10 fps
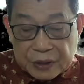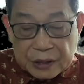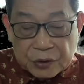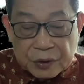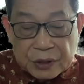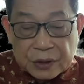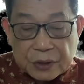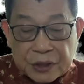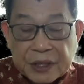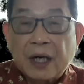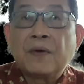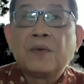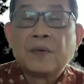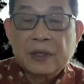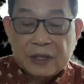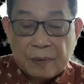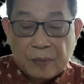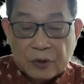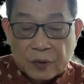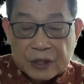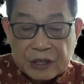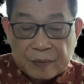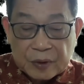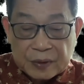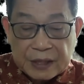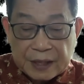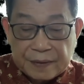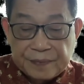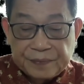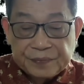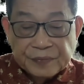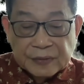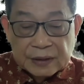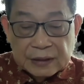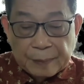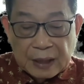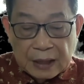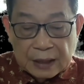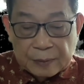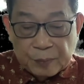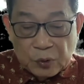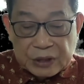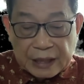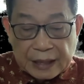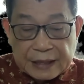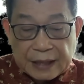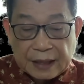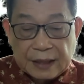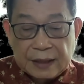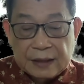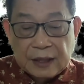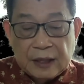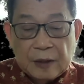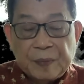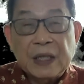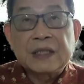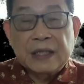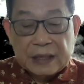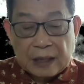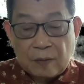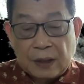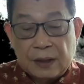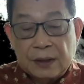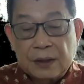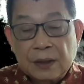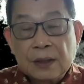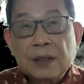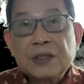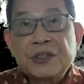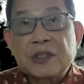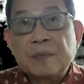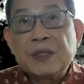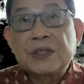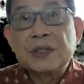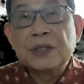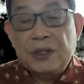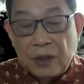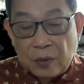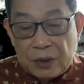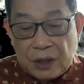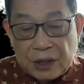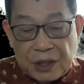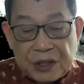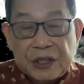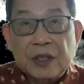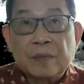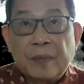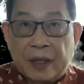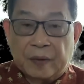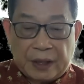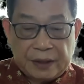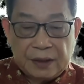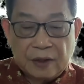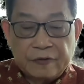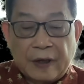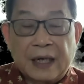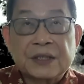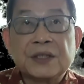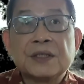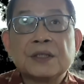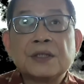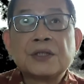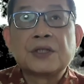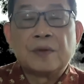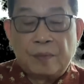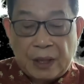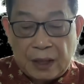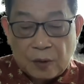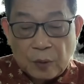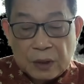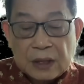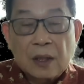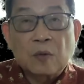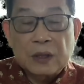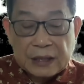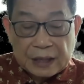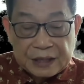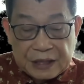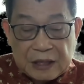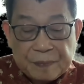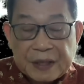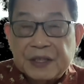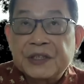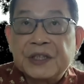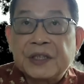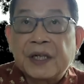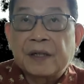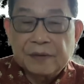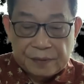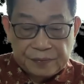自吹自擂。瞧，我有这么多的机密文件。那么目前来讲呢，特别的检察官史密斯有意提醒美国人，法治是美国这个国家的基本信条。《